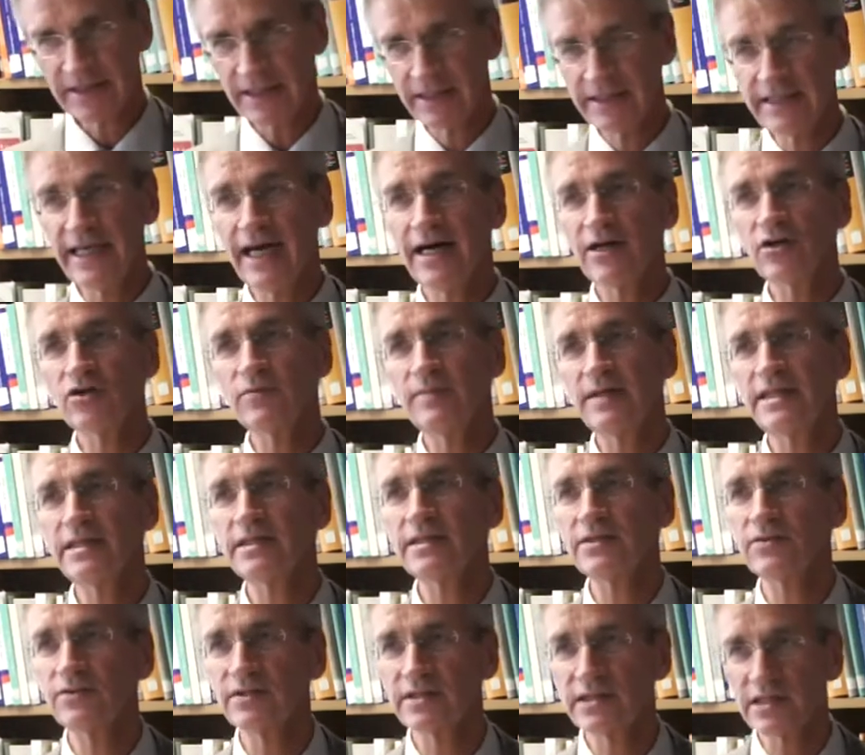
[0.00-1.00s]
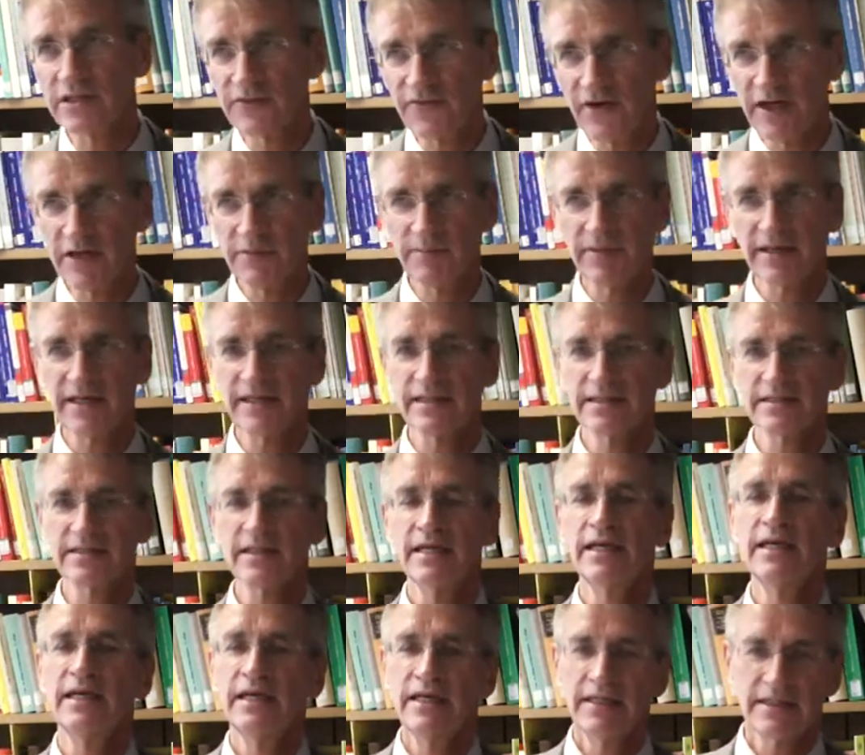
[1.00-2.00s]
Die Argumente unseres Fachbereichs,
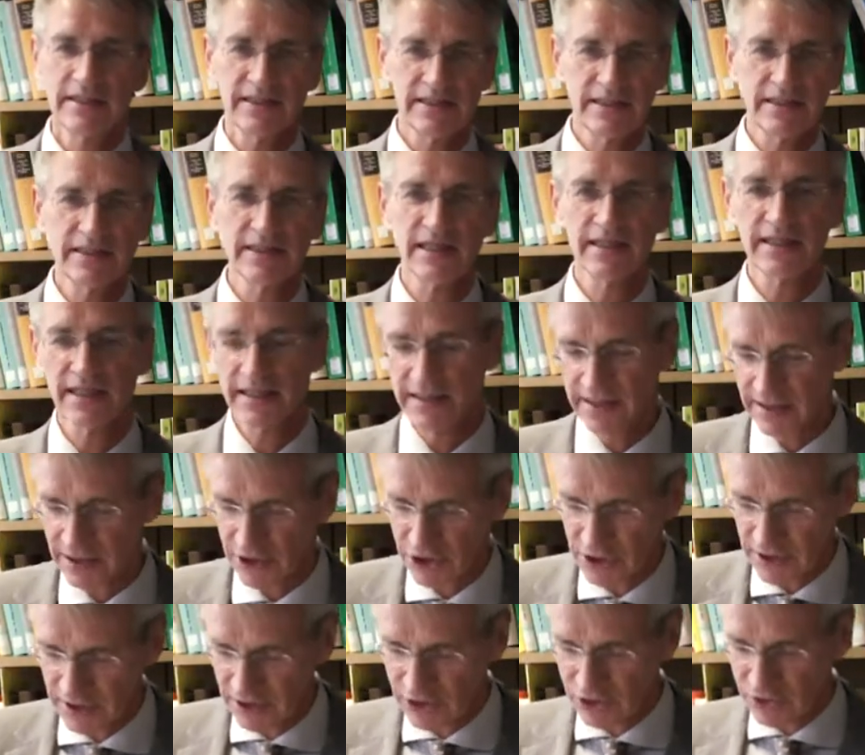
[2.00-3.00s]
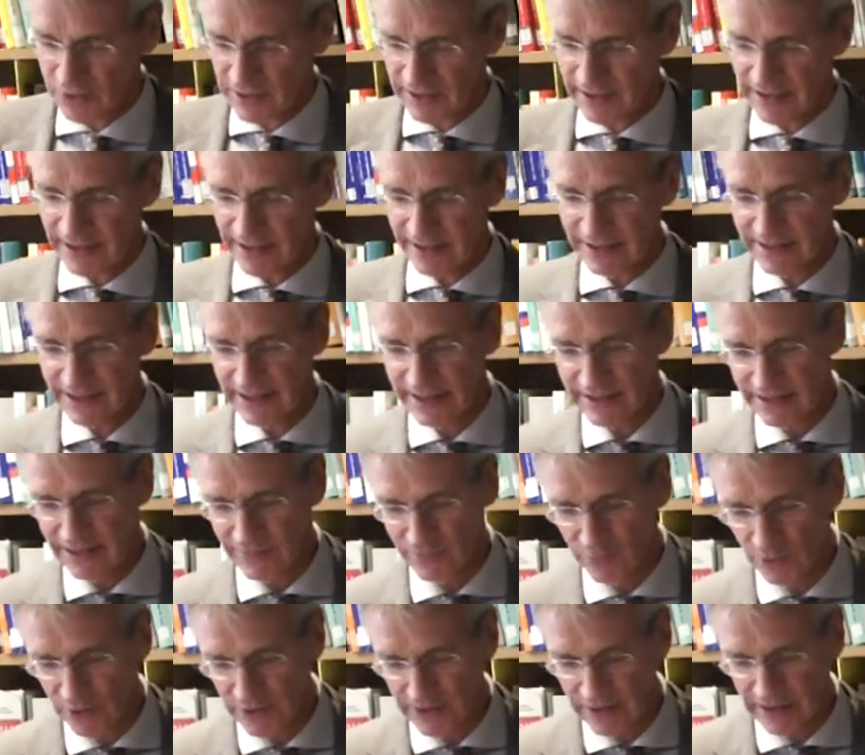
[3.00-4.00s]
die sicher an anderer Stelle schon genannt
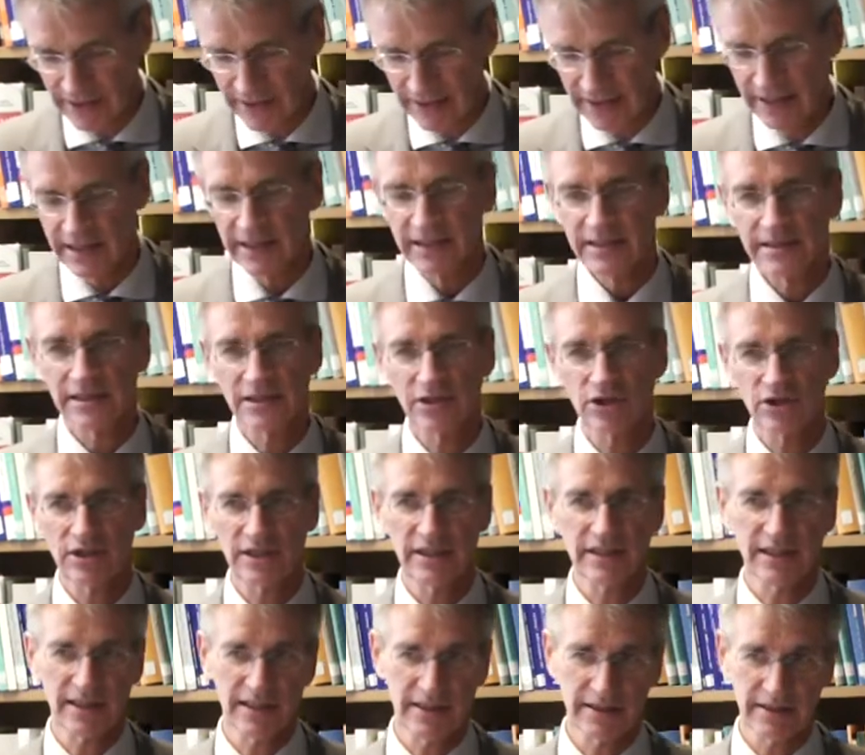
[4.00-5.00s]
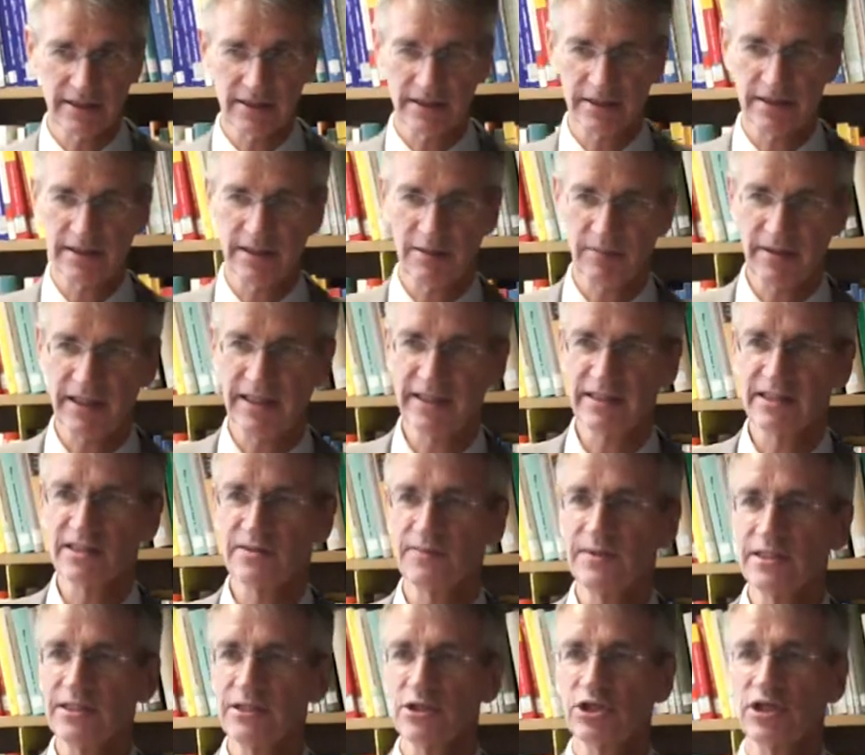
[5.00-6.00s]
wurden, sind stichhaltig. Der Plan
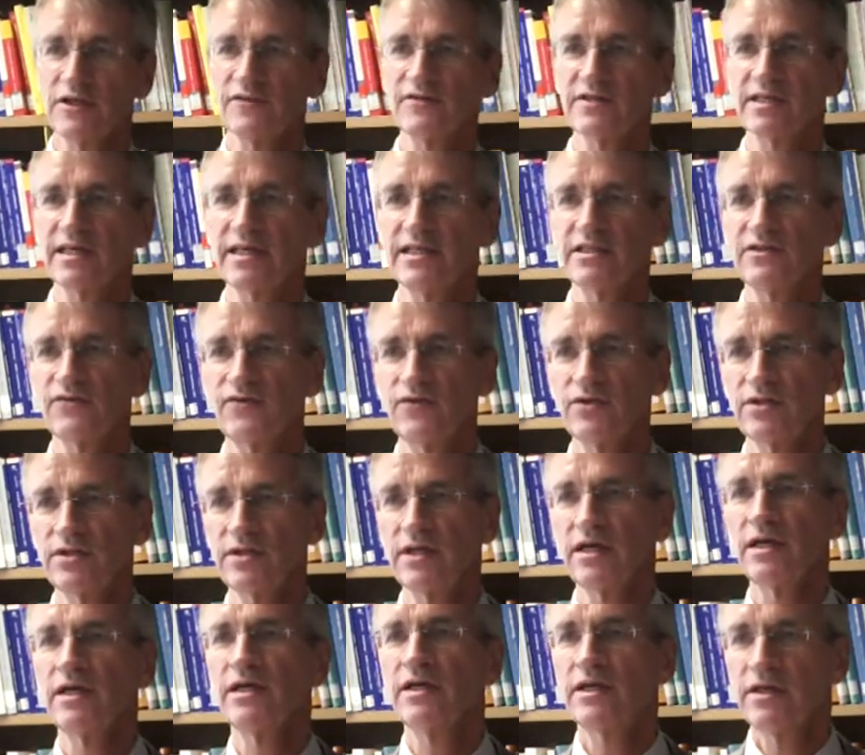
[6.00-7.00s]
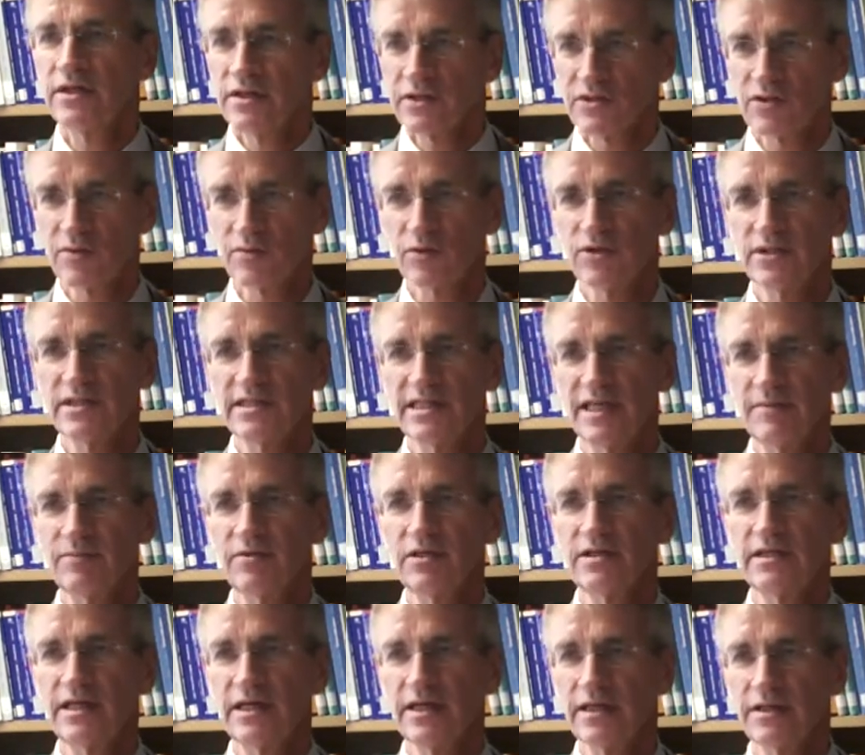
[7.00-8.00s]
des Wissenschaftsrats führt zum
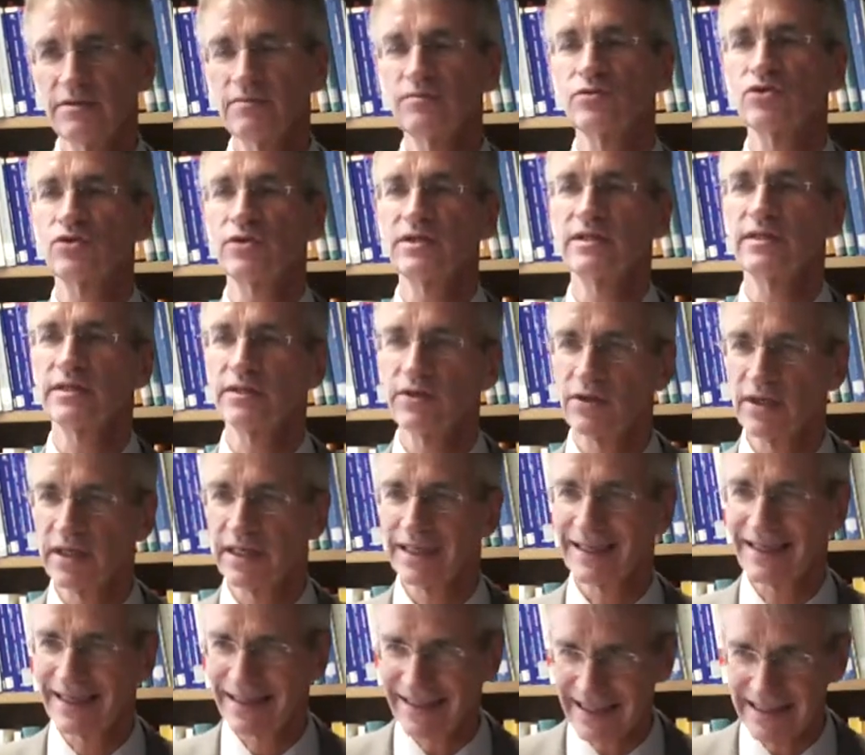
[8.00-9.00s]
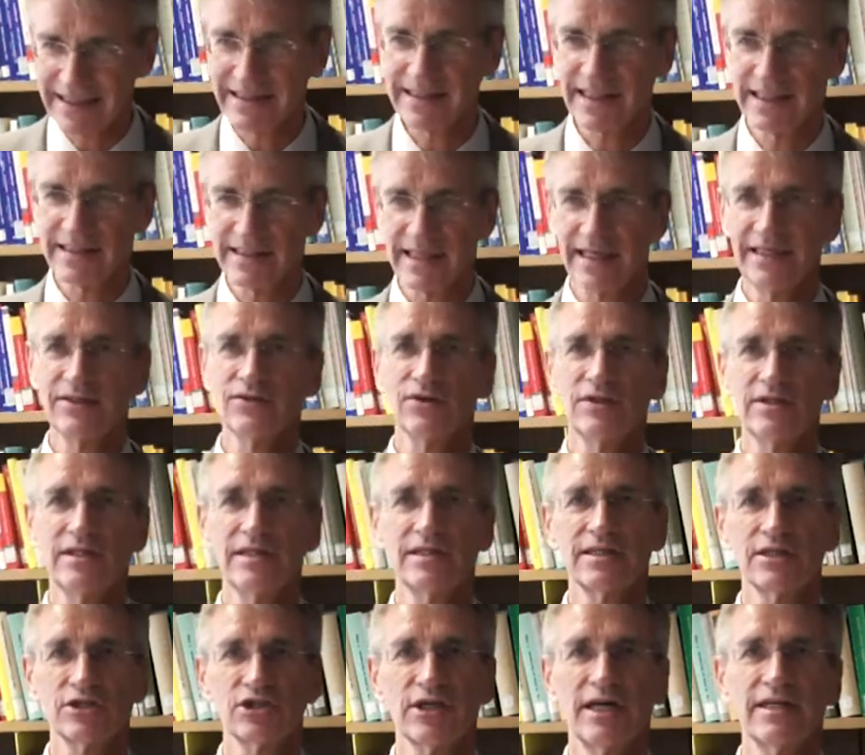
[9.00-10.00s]
Konzept der schon ganz als
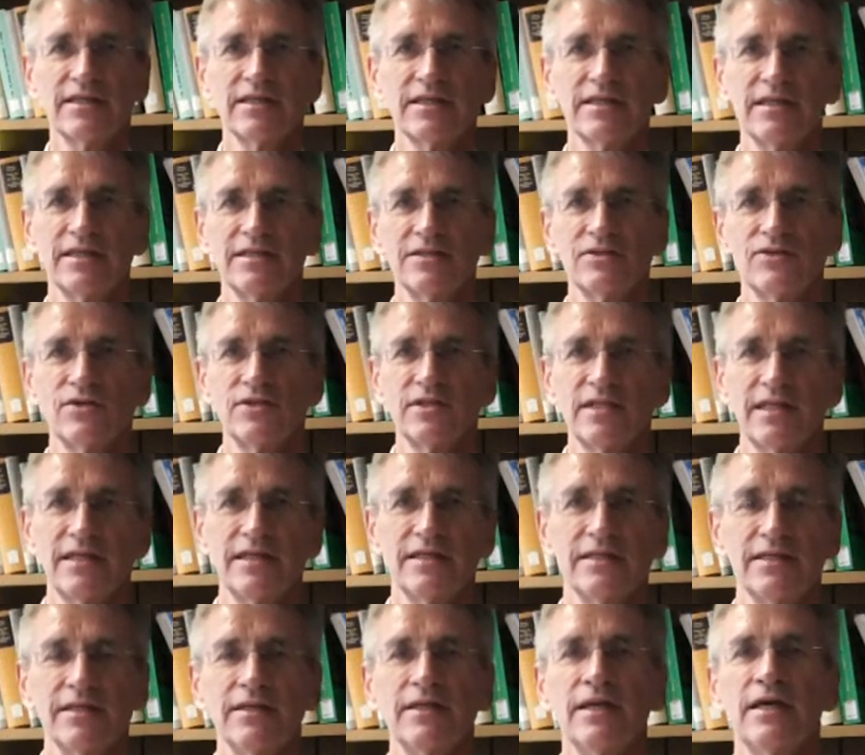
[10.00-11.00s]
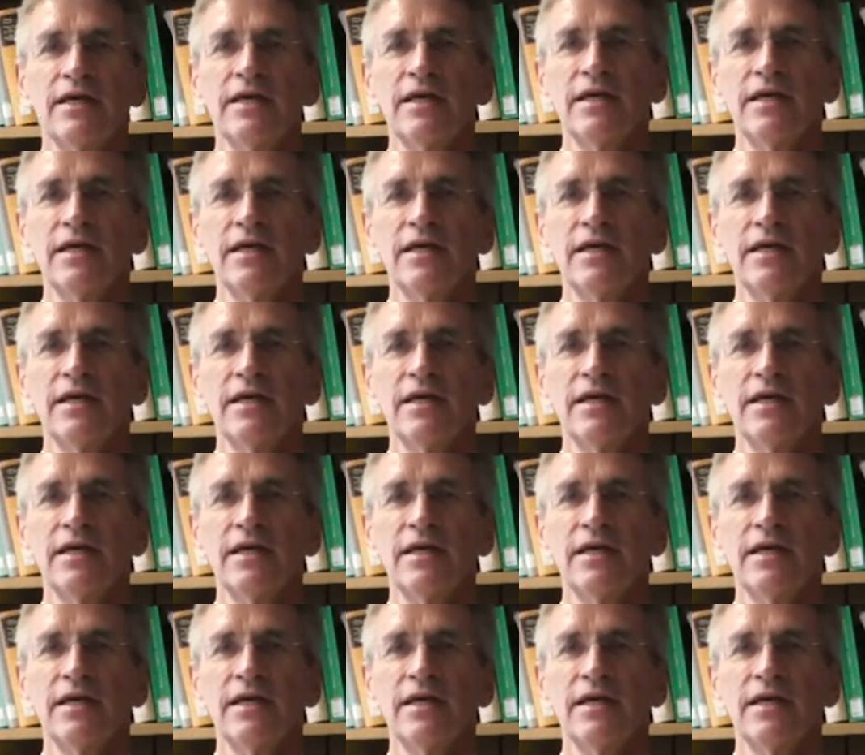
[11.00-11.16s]
eindeutig gescheitert anzusehenden